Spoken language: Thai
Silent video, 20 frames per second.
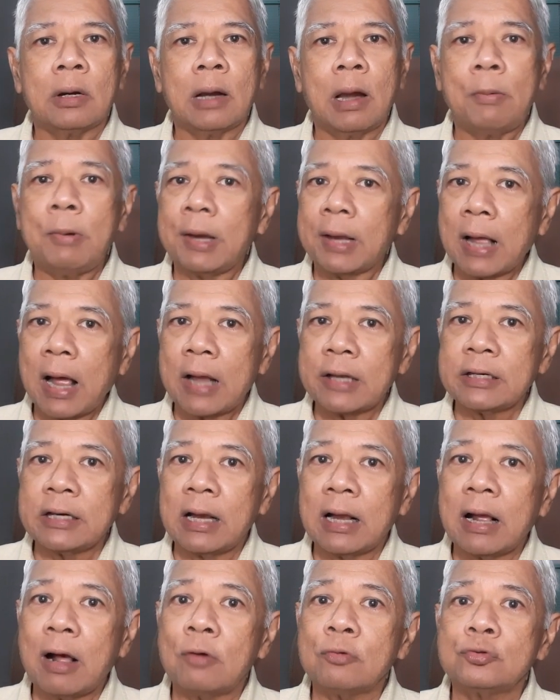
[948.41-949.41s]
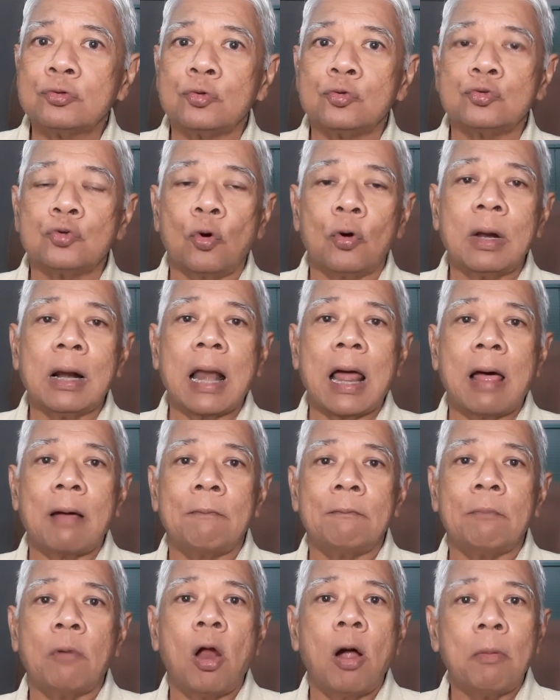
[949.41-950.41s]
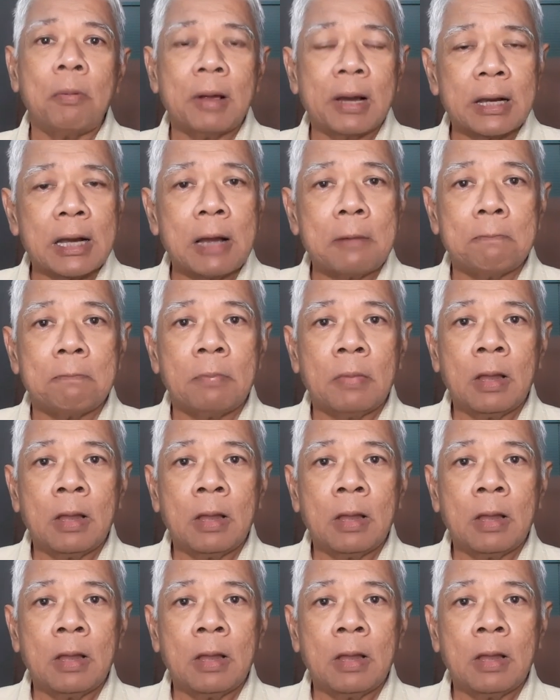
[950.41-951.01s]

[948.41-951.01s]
อเมริกาจึงเข้าสู่สงครามพร้อมกันนั้น